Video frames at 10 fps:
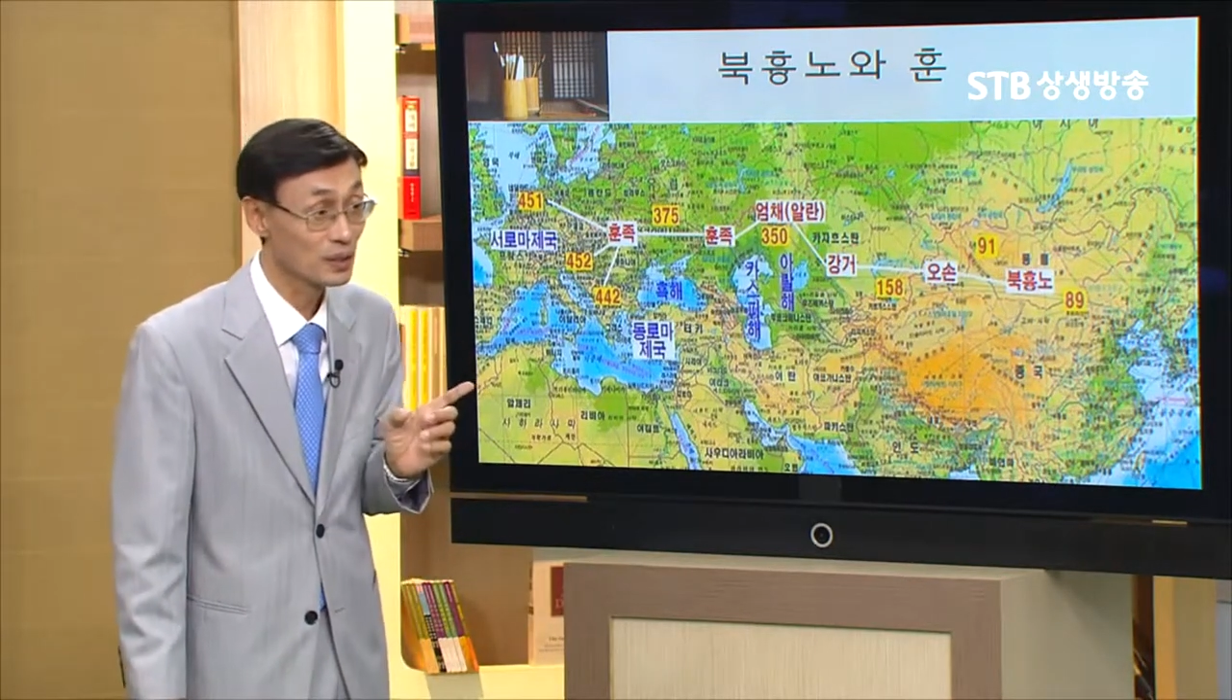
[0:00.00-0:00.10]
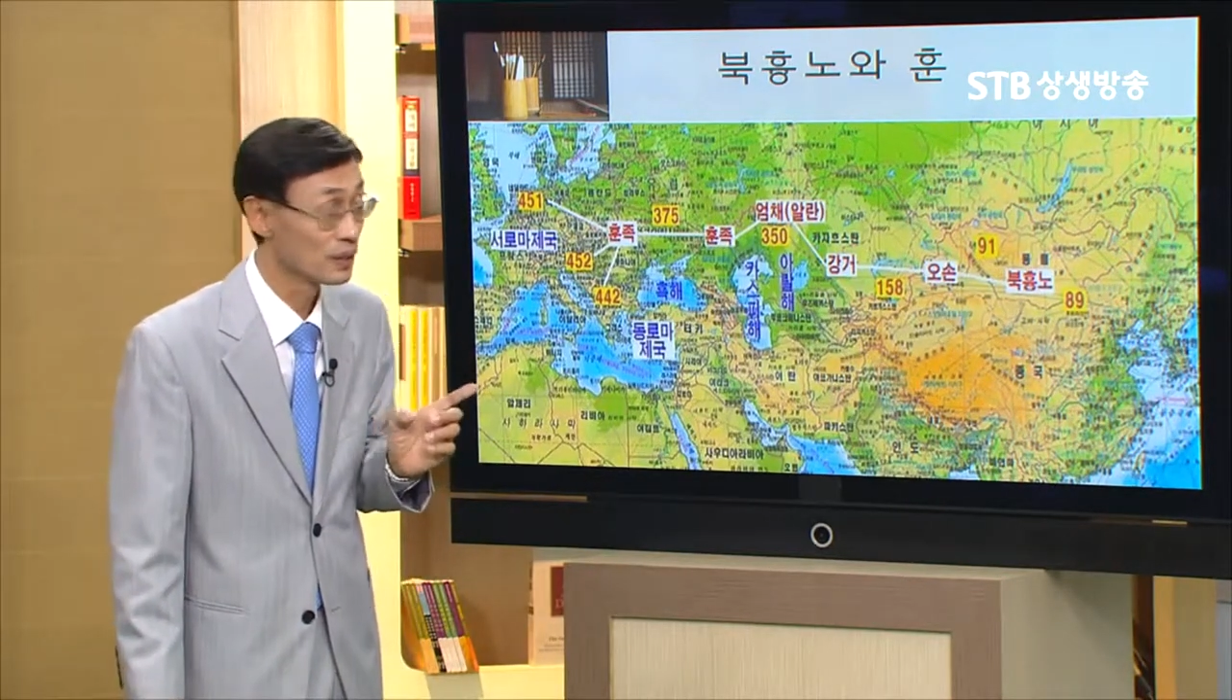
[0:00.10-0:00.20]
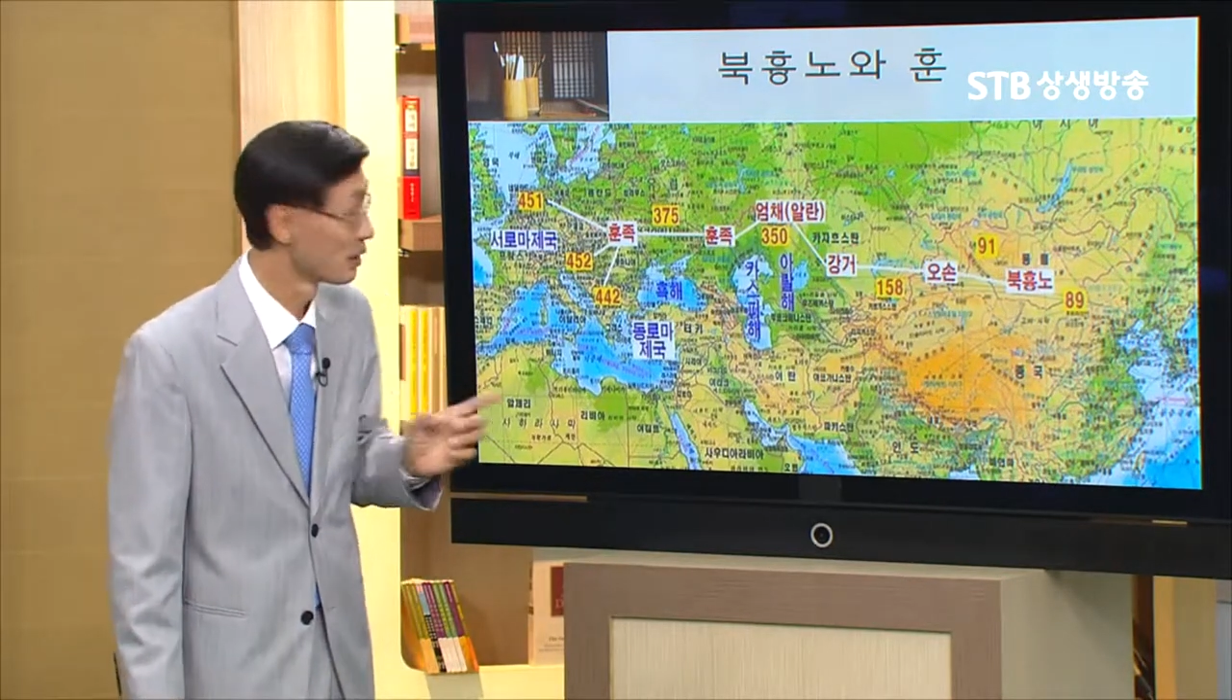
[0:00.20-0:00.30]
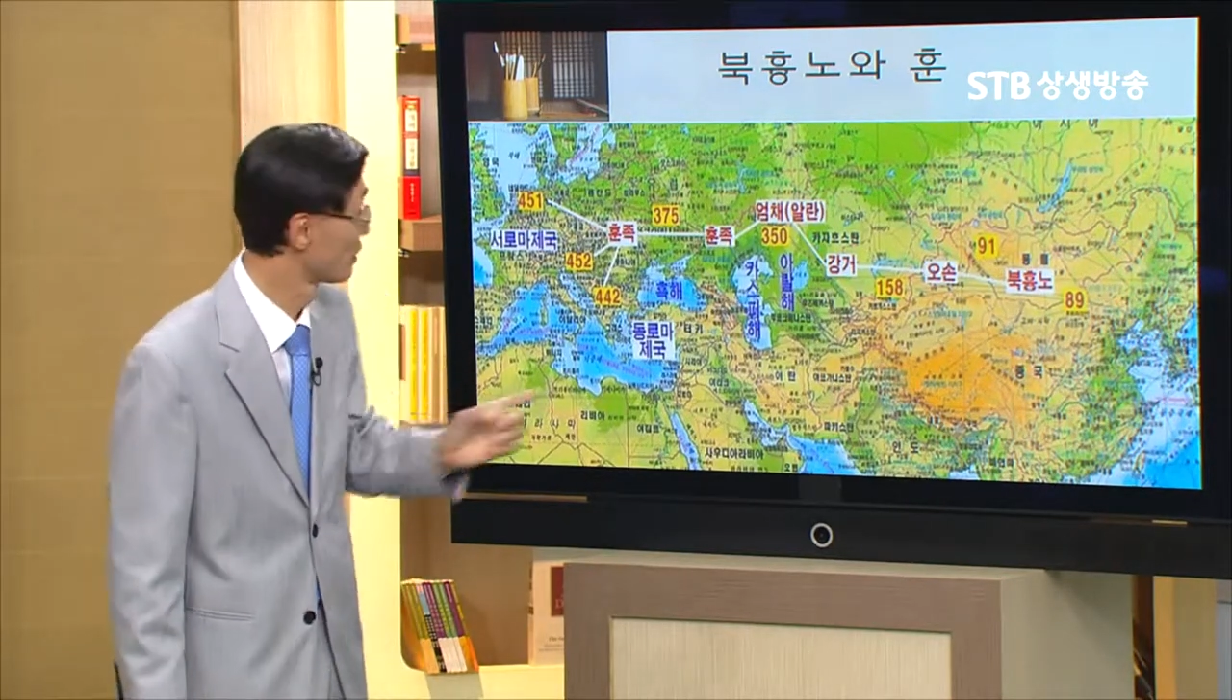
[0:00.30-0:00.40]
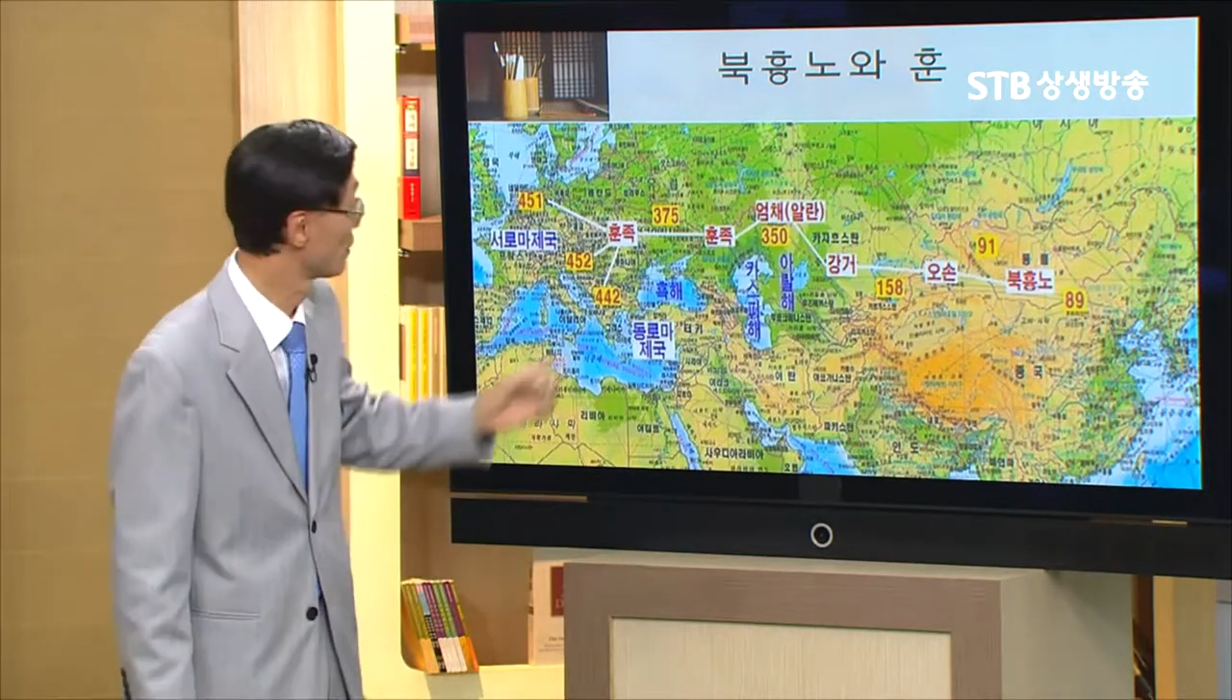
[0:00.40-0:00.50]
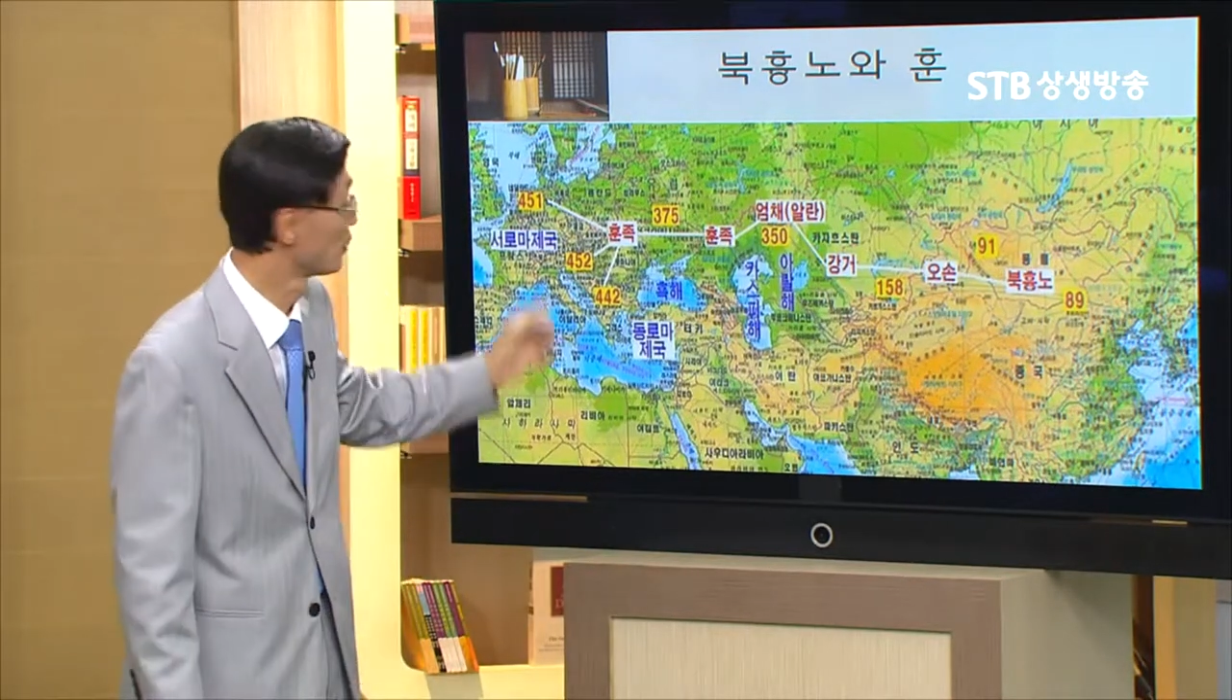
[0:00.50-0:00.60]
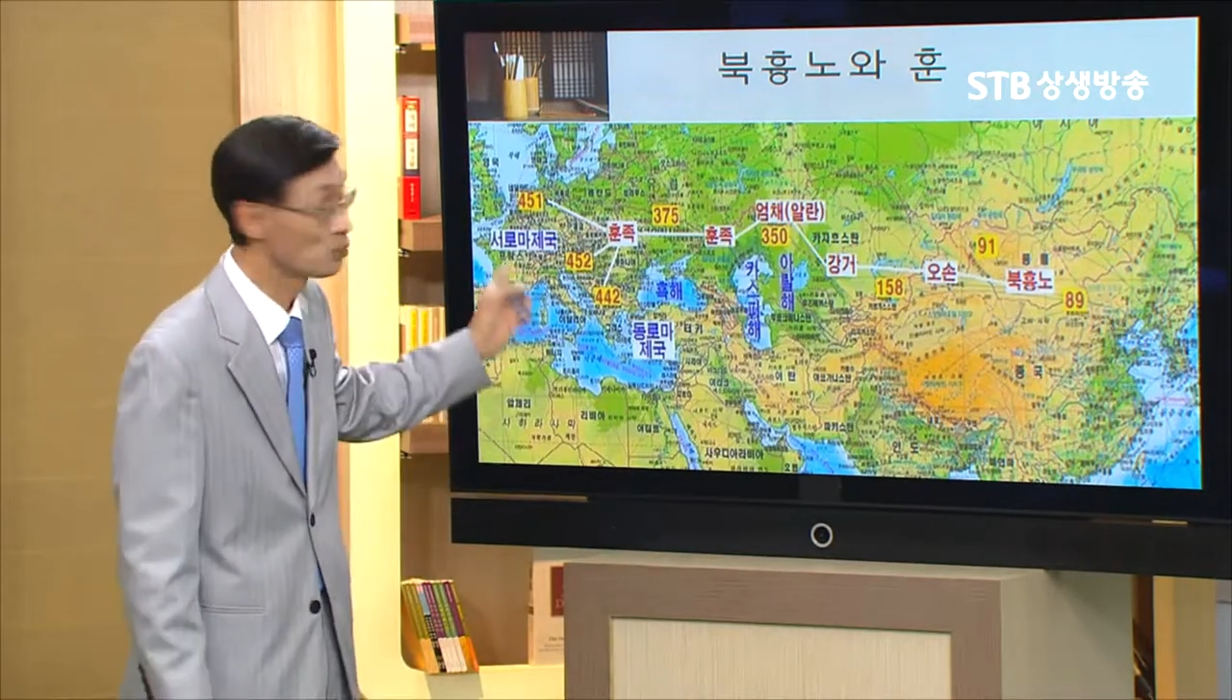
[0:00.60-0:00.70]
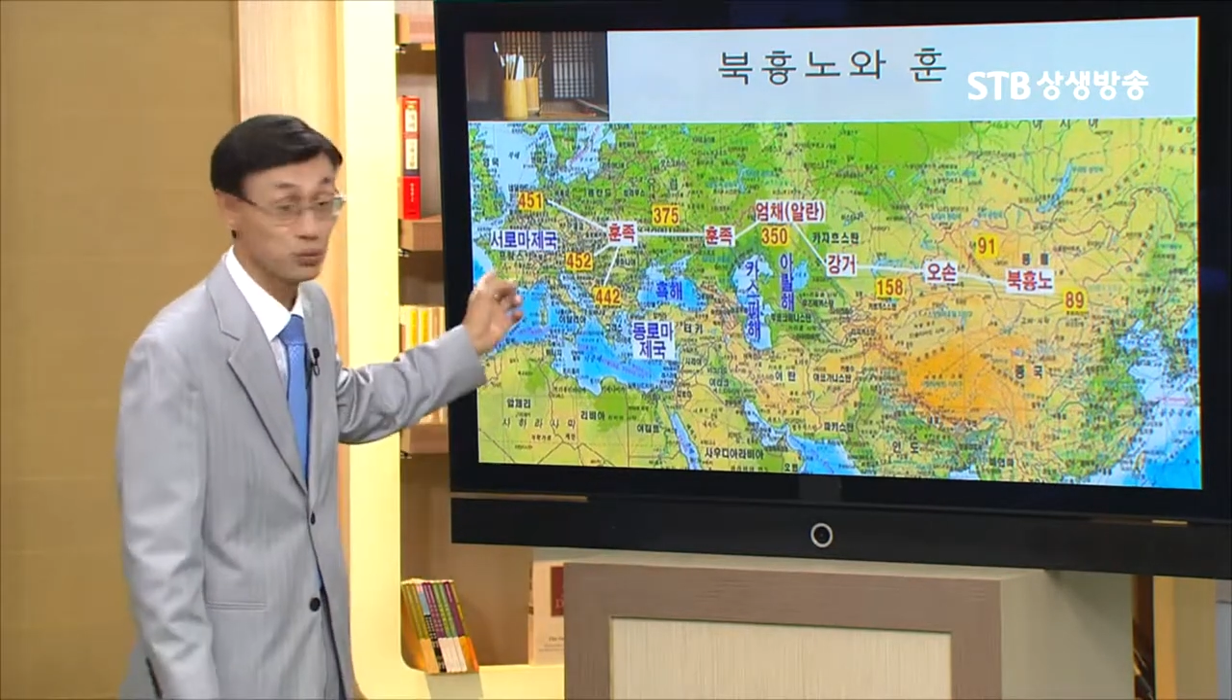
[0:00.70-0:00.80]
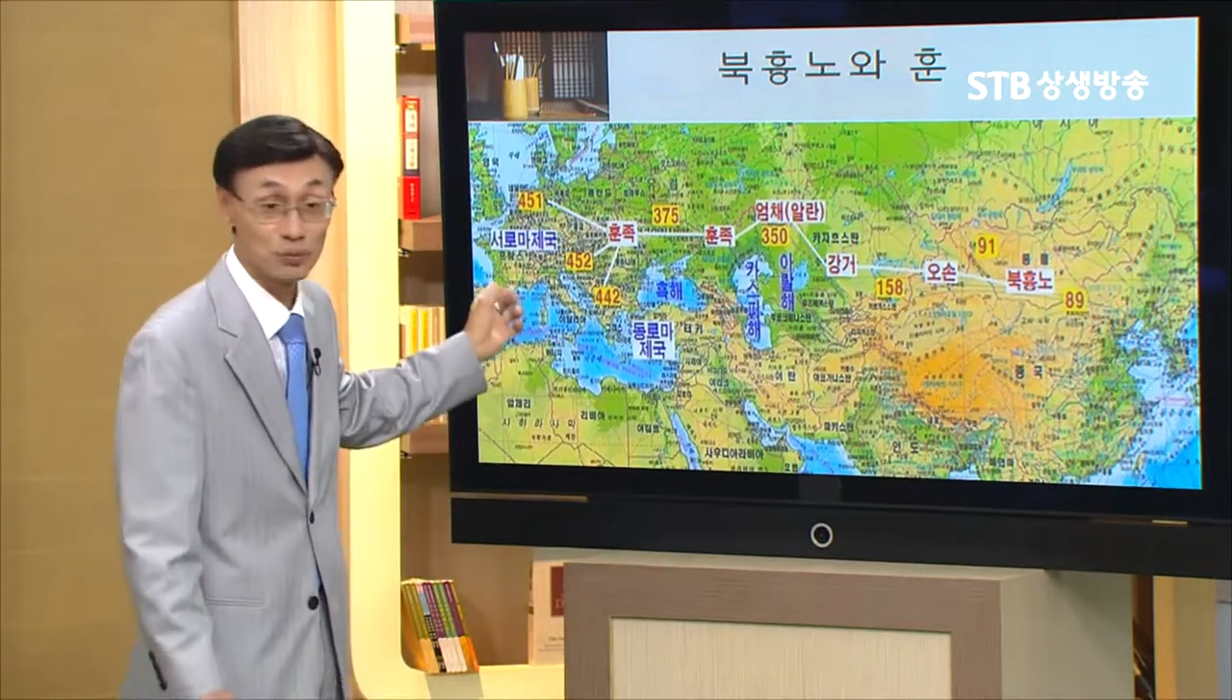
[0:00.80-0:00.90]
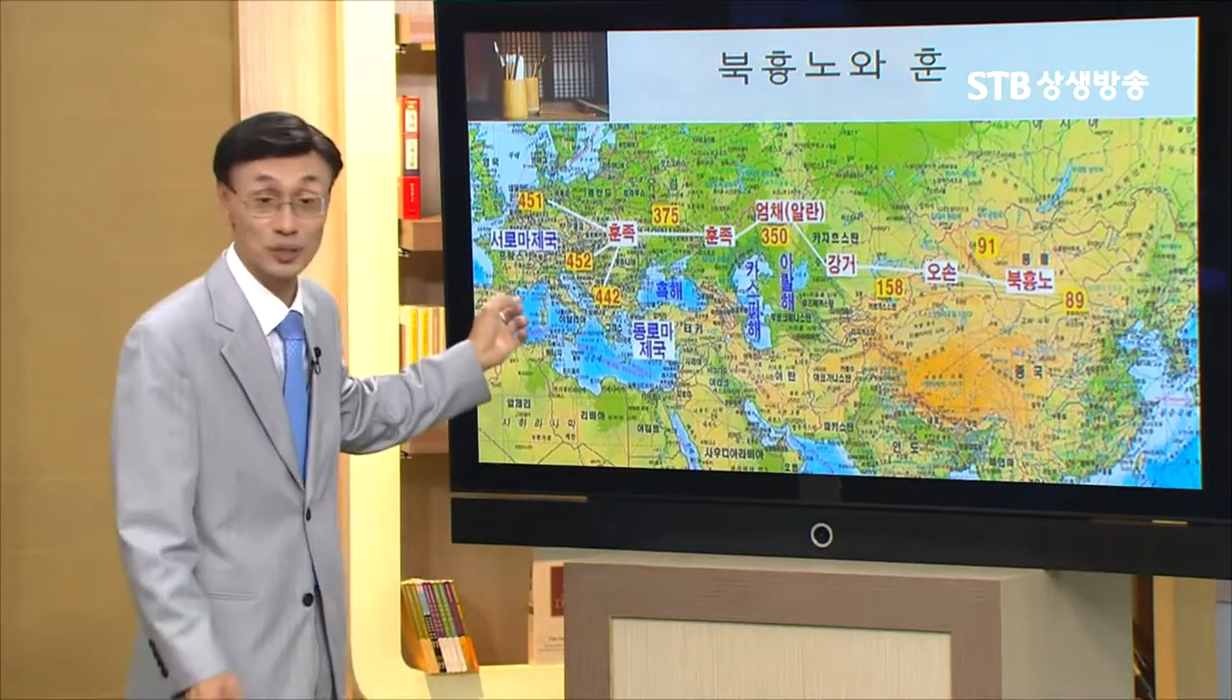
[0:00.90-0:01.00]
네, 그건
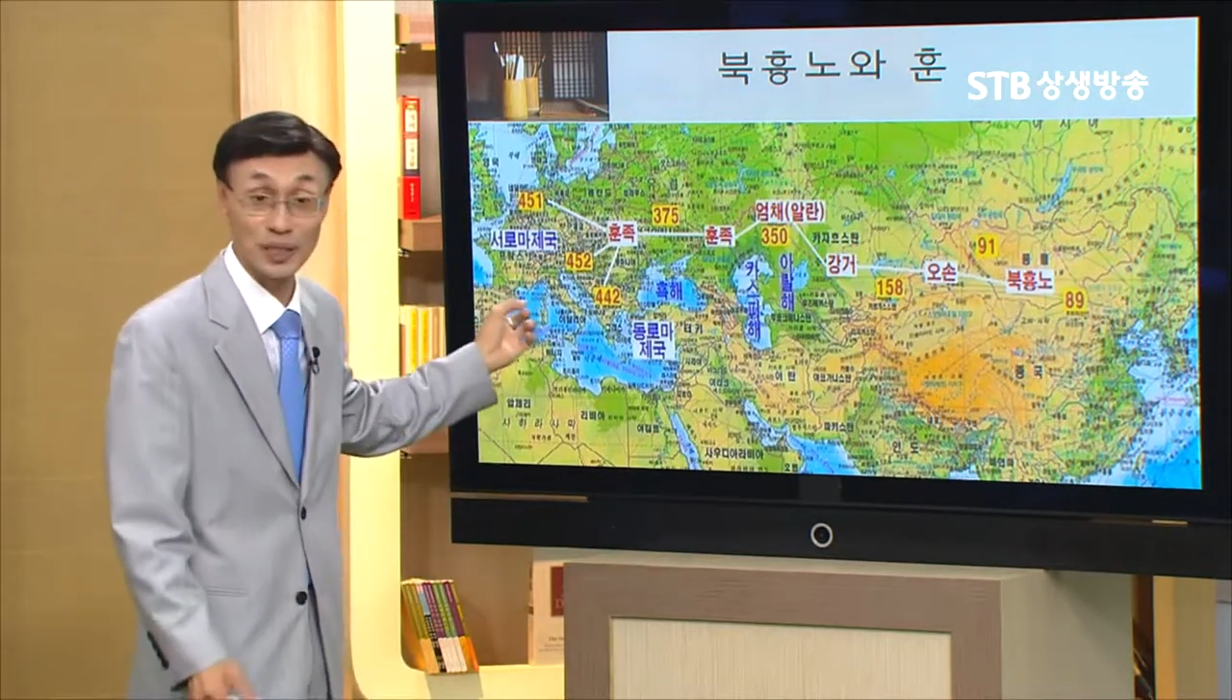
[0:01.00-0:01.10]
충분히